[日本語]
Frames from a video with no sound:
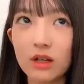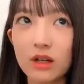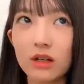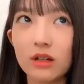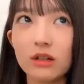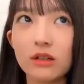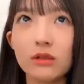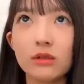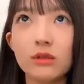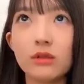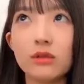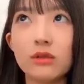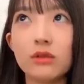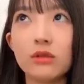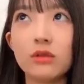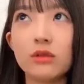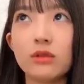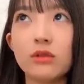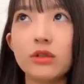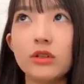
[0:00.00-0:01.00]
あ
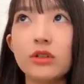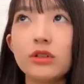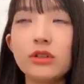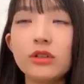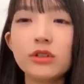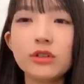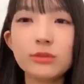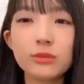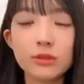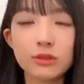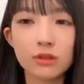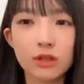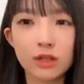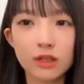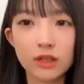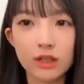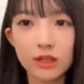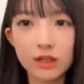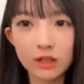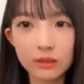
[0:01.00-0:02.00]
のー、YouTube とか
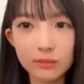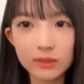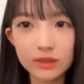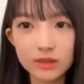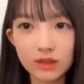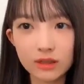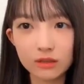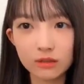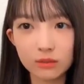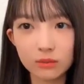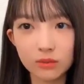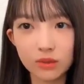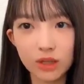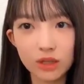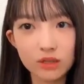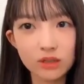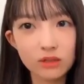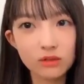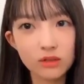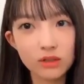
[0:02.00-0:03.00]
に AKB さんの
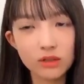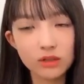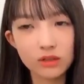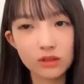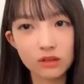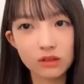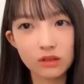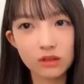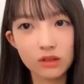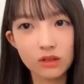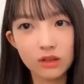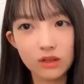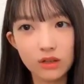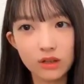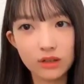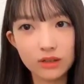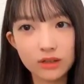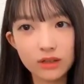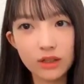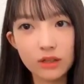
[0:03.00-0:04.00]
昔のやつかな
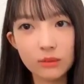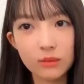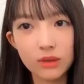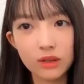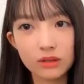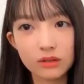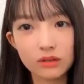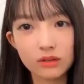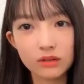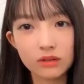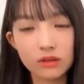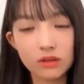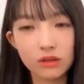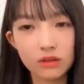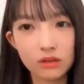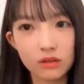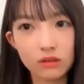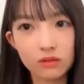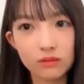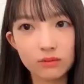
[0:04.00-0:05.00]
SK もあるか
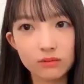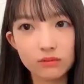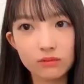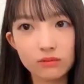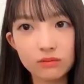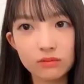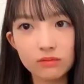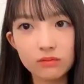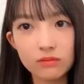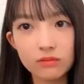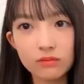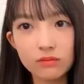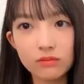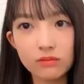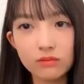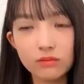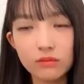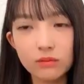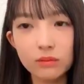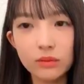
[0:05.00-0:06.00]
な
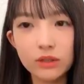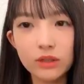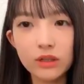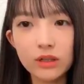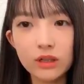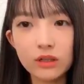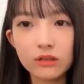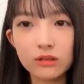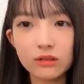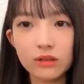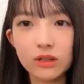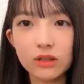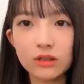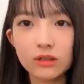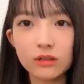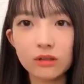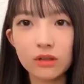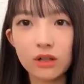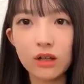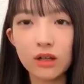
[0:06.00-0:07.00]
VR の映
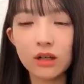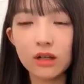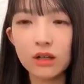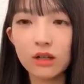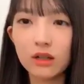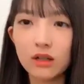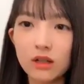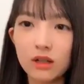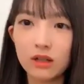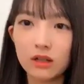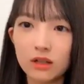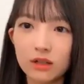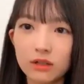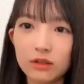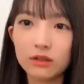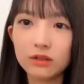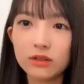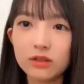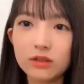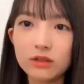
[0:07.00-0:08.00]
像が
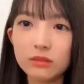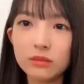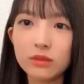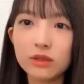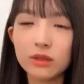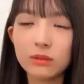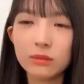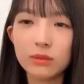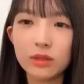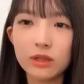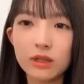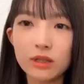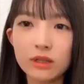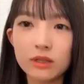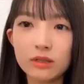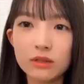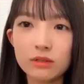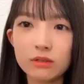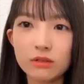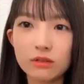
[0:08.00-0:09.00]
YouTube で見
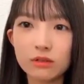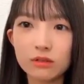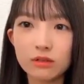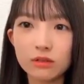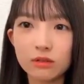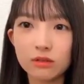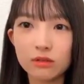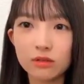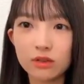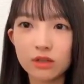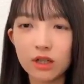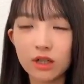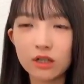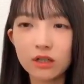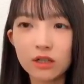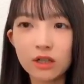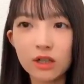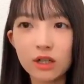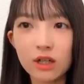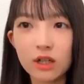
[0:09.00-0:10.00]
れるようあ
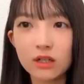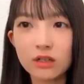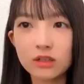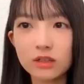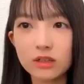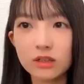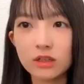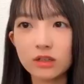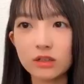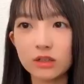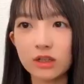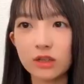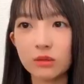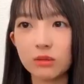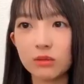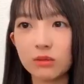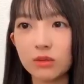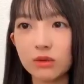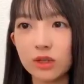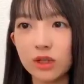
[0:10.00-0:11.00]
んな感じですね本
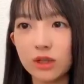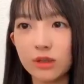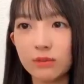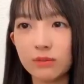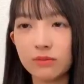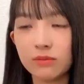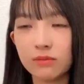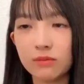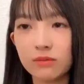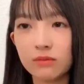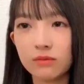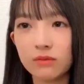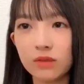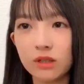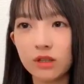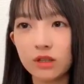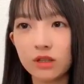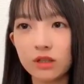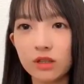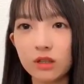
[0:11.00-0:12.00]
当に
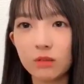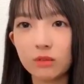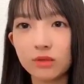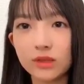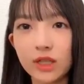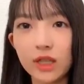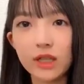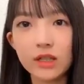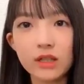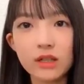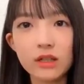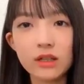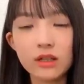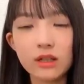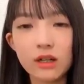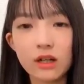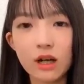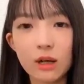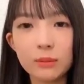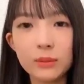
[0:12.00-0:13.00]
でも最近なん
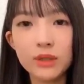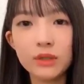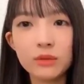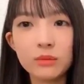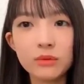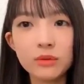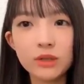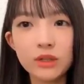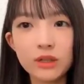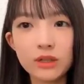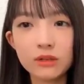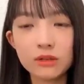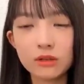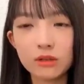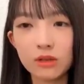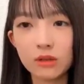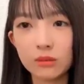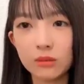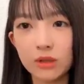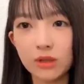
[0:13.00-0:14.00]
か紙の VR と
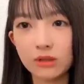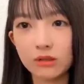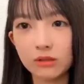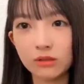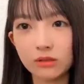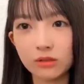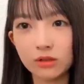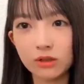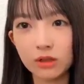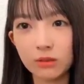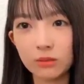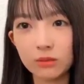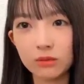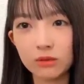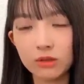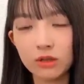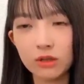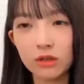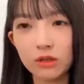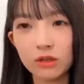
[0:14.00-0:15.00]
かもあるので多分
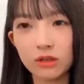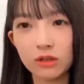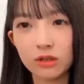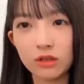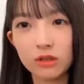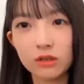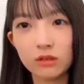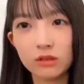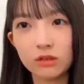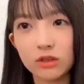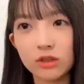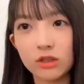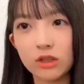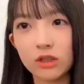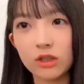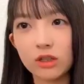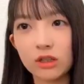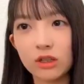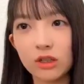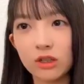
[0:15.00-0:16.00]
できじゃな
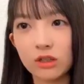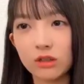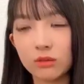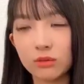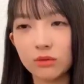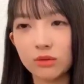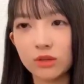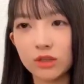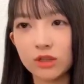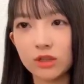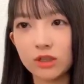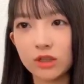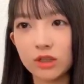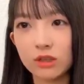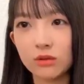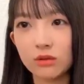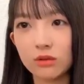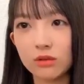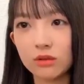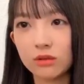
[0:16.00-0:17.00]
いかなって思うんですけ
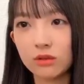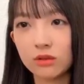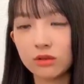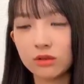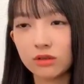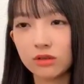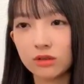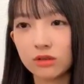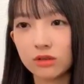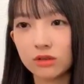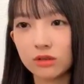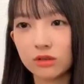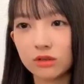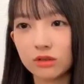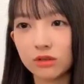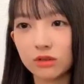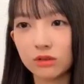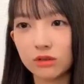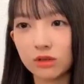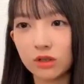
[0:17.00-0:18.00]
ど
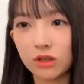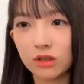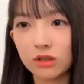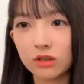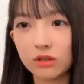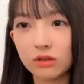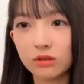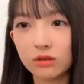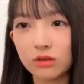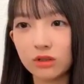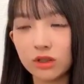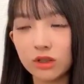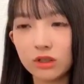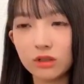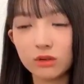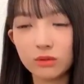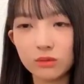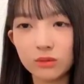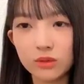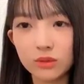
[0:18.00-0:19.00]
そうなんかすごいなっ
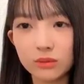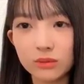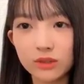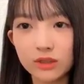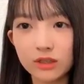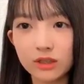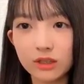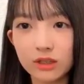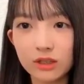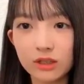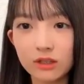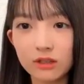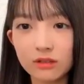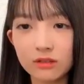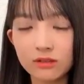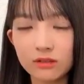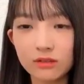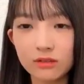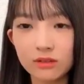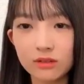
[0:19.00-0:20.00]
て思いましたね
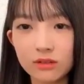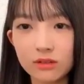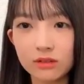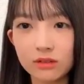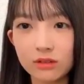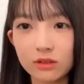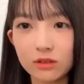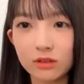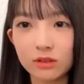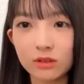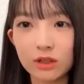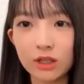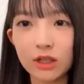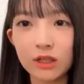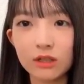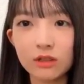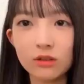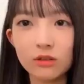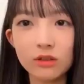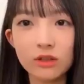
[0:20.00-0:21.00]
ちょっと
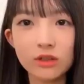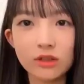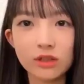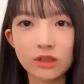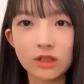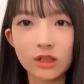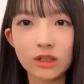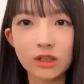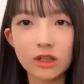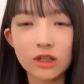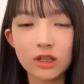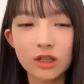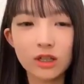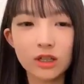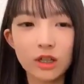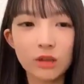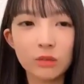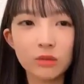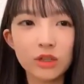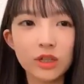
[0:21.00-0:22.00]
検討ですね
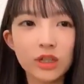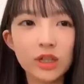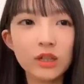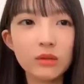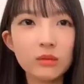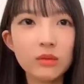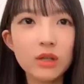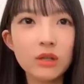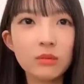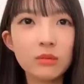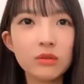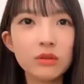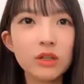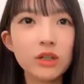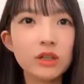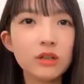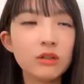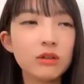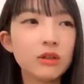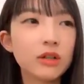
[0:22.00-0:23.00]
でも DMM
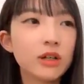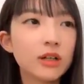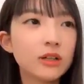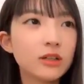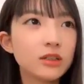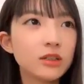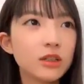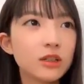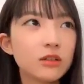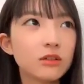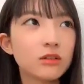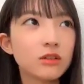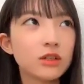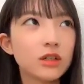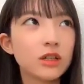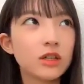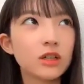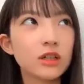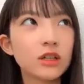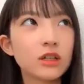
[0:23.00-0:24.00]
に入会しているの
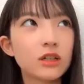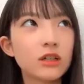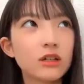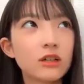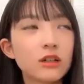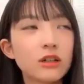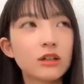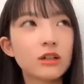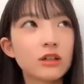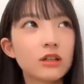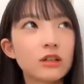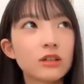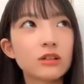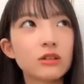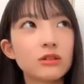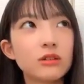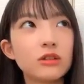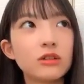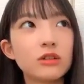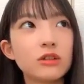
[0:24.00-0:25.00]
で
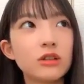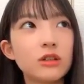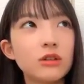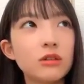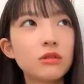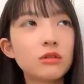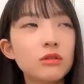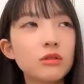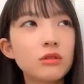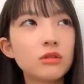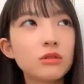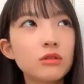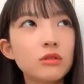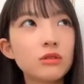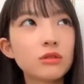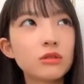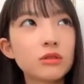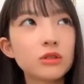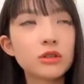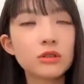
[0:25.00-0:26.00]
そうですね両
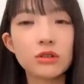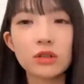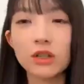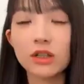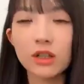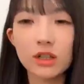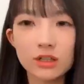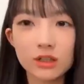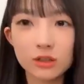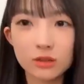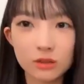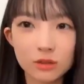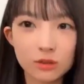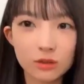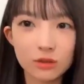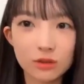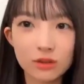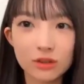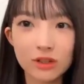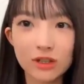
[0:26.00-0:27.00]
方どうしようかなって
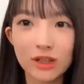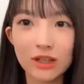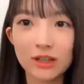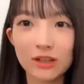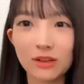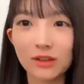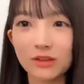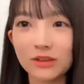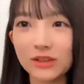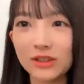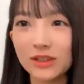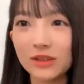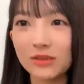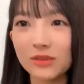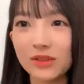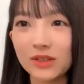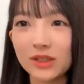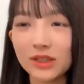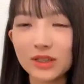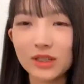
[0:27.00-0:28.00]
ちょっと検討して
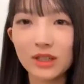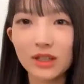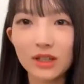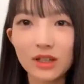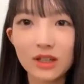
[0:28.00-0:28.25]
ます